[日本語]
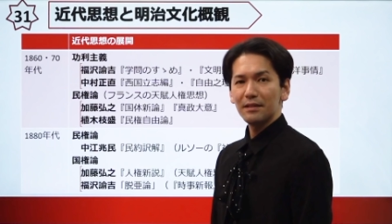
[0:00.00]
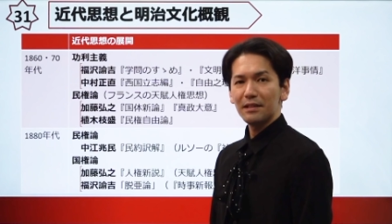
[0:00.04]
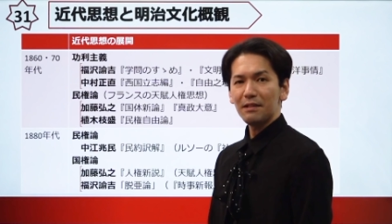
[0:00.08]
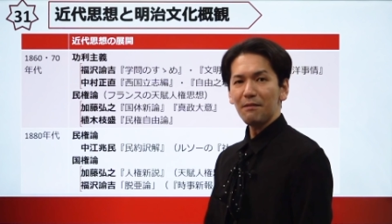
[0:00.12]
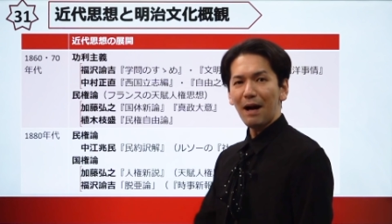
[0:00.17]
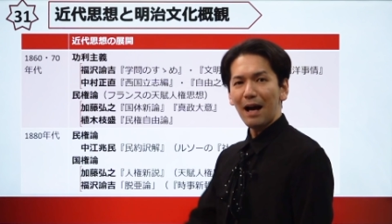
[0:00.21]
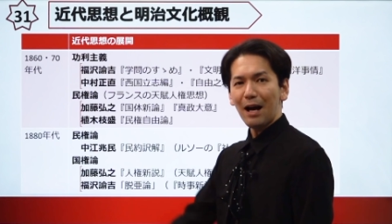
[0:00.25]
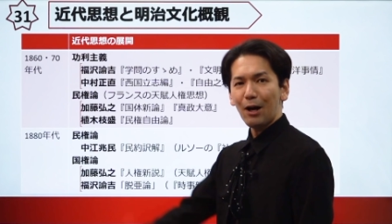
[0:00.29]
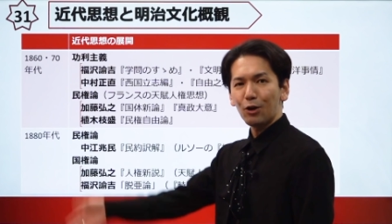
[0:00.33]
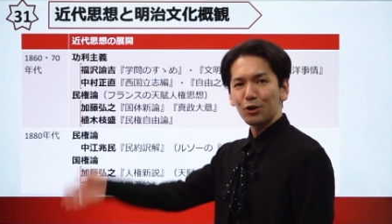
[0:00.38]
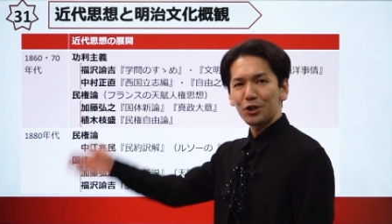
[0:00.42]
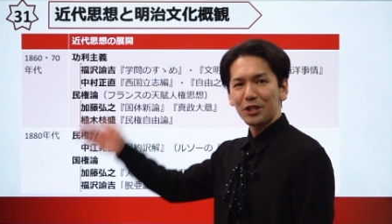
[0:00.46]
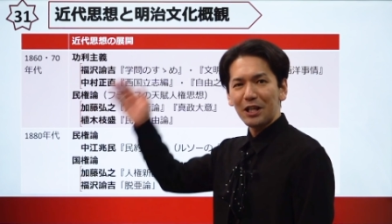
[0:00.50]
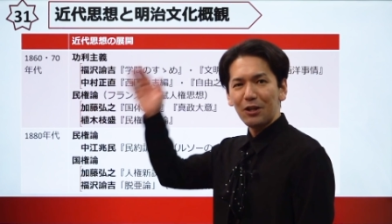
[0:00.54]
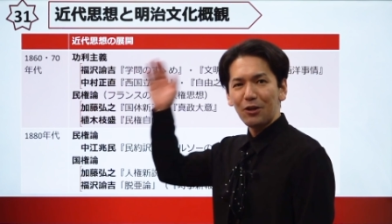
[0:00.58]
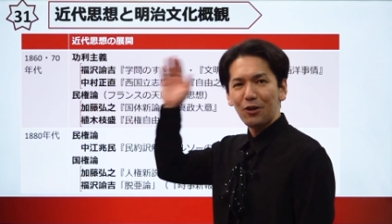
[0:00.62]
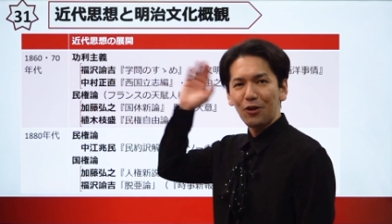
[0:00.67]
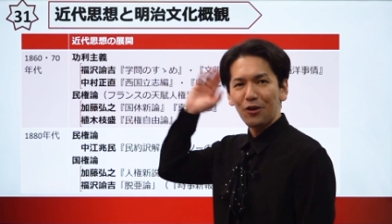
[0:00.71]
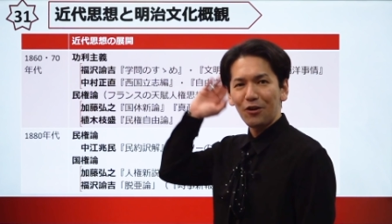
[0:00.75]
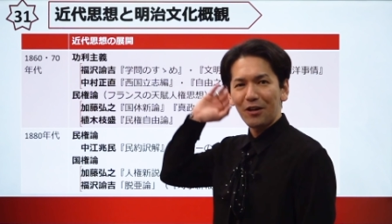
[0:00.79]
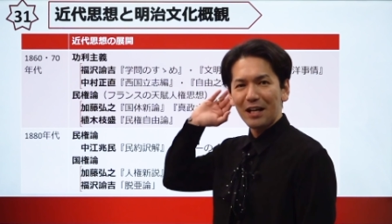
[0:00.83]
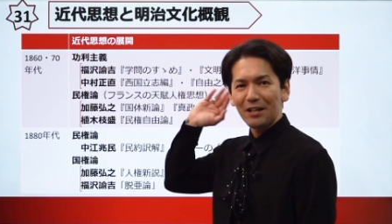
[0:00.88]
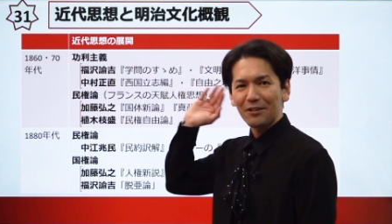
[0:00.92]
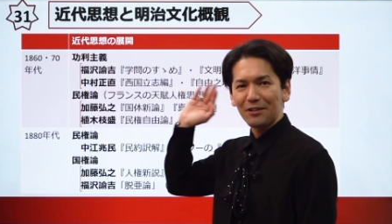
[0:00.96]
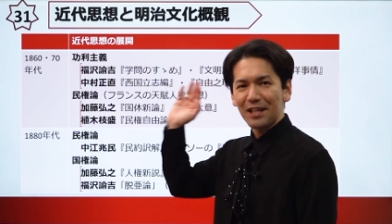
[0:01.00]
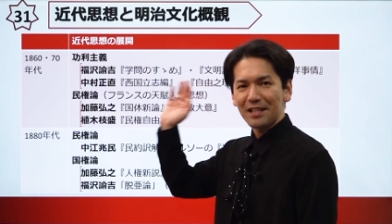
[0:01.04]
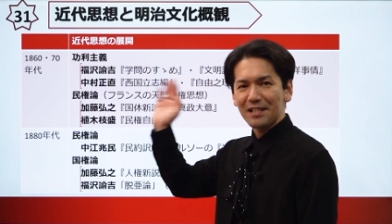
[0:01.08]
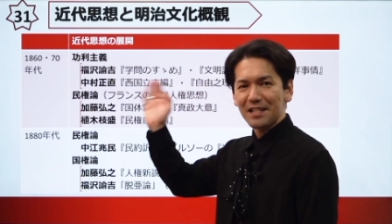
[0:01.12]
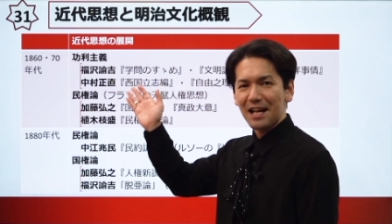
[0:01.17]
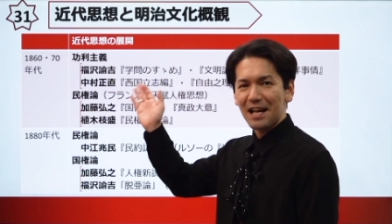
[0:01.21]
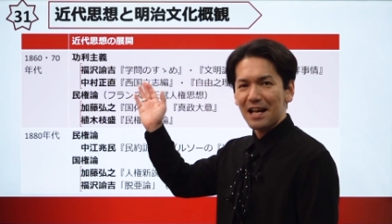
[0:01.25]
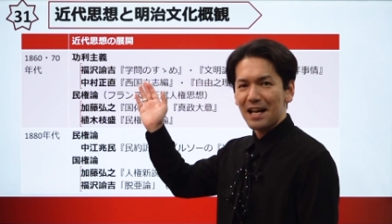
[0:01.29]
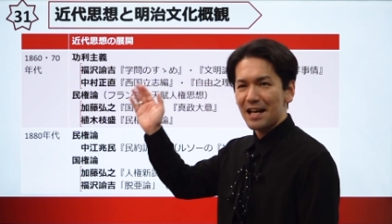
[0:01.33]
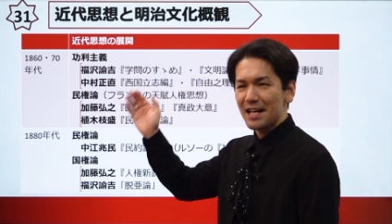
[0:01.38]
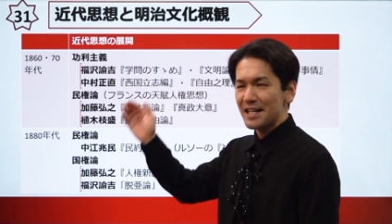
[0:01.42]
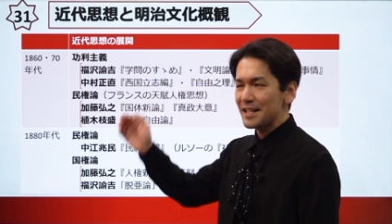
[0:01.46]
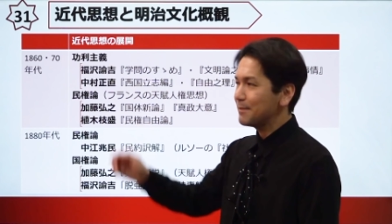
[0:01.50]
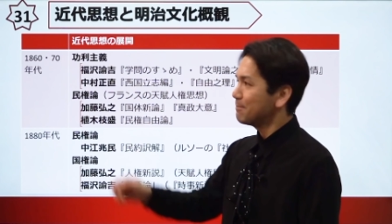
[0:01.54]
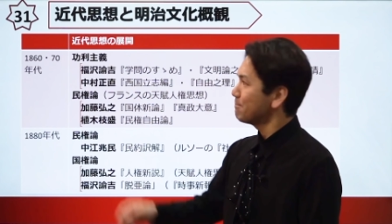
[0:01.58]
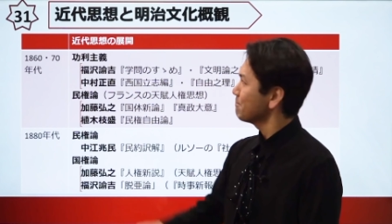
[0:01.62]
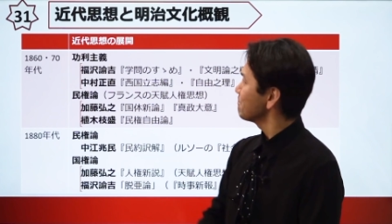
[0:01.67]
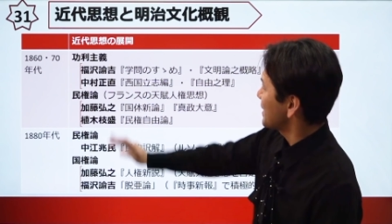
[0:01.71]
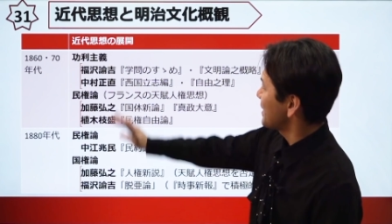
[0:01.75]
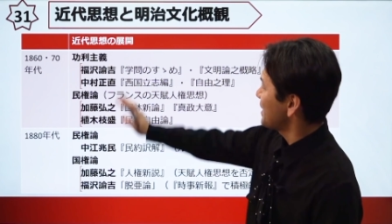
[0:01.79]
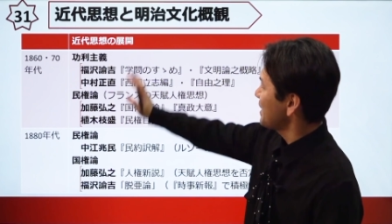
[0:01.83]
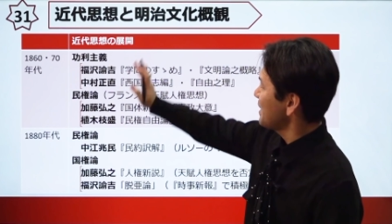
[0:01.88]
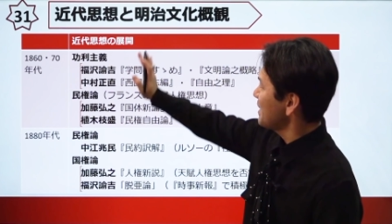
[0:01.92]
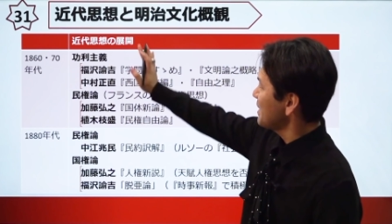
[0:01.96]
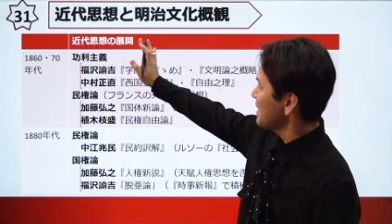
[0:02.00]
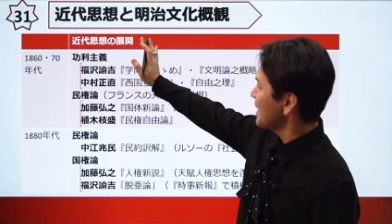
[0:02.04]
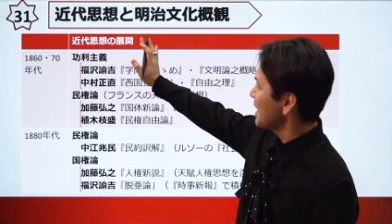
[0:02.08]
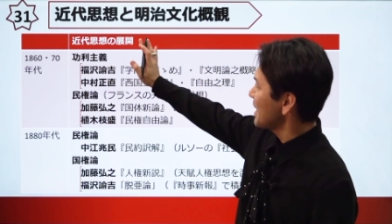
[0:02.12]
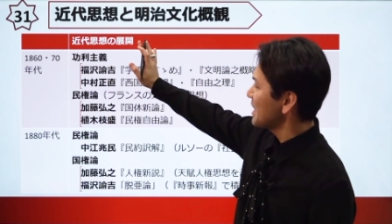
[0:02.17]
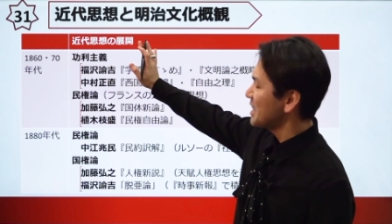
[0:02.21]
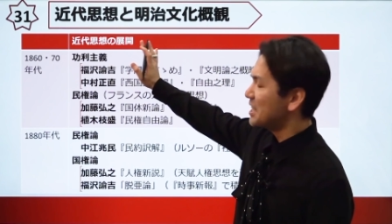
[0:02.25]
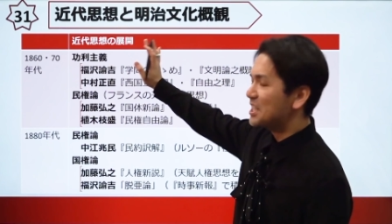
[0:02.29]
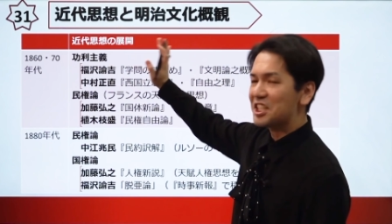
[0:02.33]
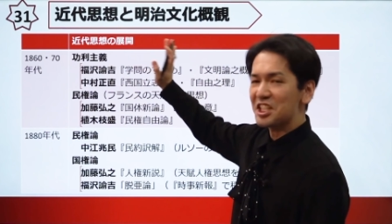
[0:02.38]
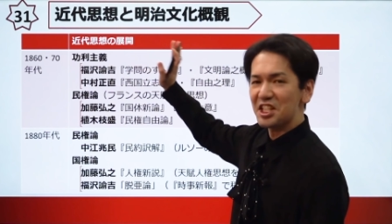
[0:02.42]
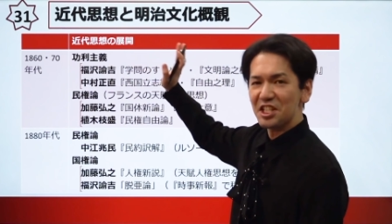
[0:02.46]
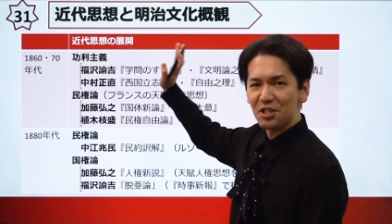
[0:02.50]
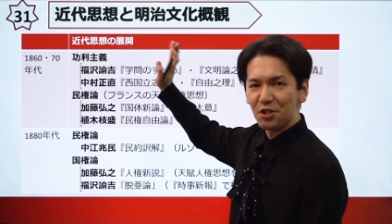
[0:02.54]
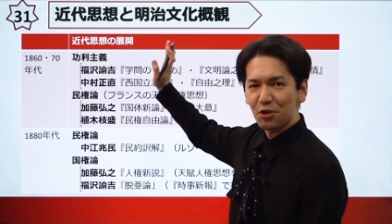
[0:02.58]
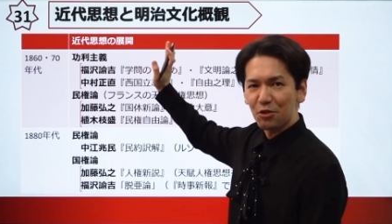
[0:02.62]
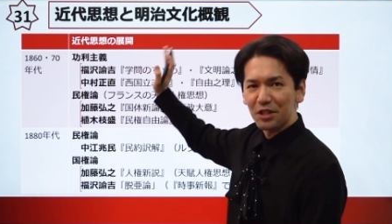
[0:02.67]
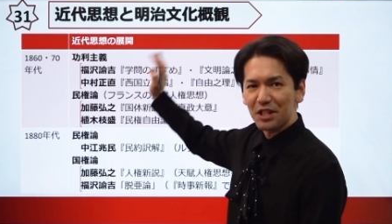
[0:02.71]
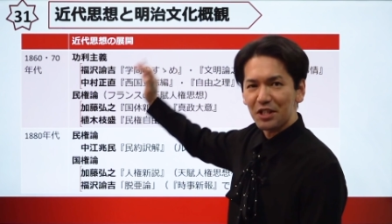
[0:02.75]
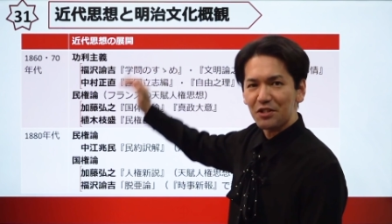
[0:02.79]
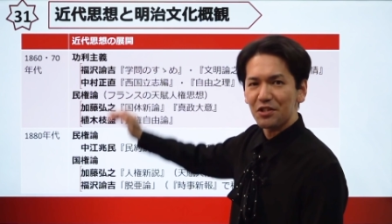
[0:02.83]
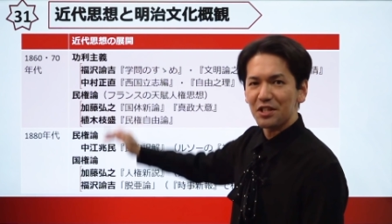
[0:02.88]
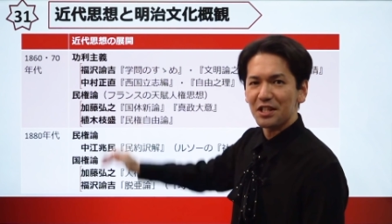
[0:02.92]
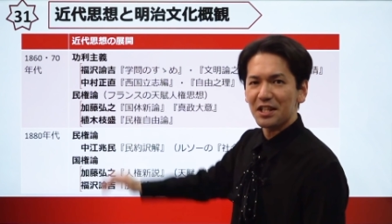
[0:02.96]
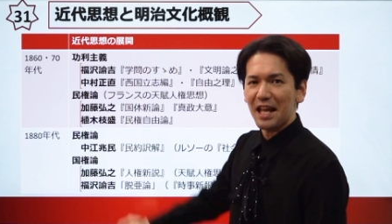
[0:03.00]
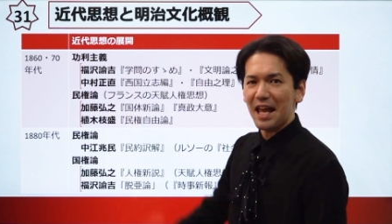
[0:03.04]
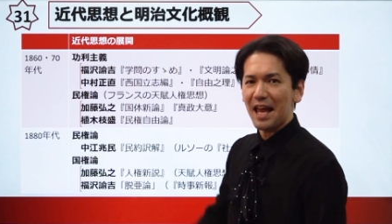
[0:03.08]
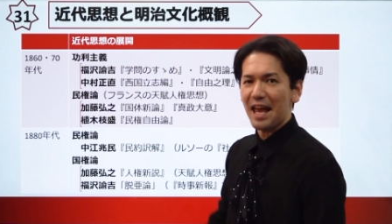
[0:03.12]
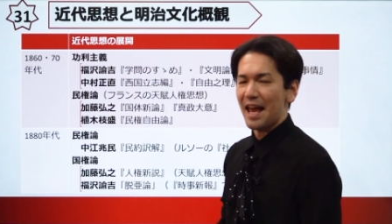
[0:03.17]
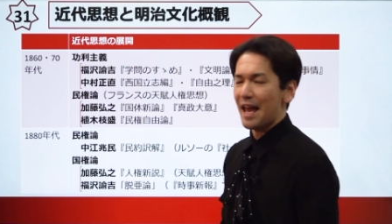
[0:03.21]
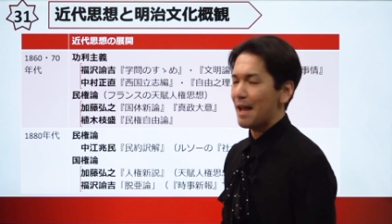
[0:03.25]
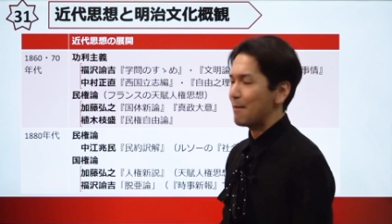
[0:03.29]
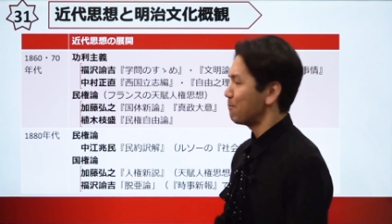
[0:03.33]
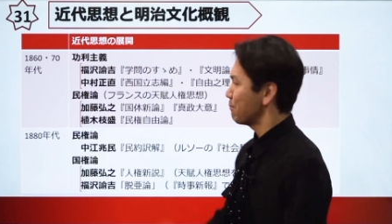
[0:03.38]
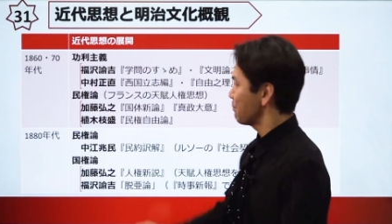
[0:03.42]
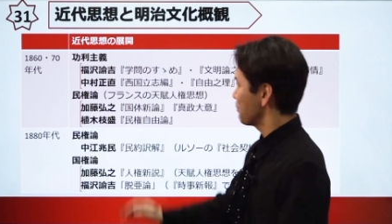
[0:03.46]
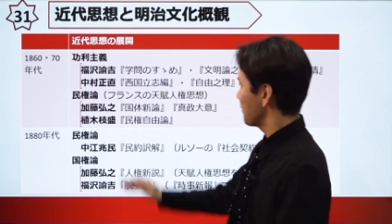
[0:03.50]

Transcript: では、こちらをご覧ください。近代思想について、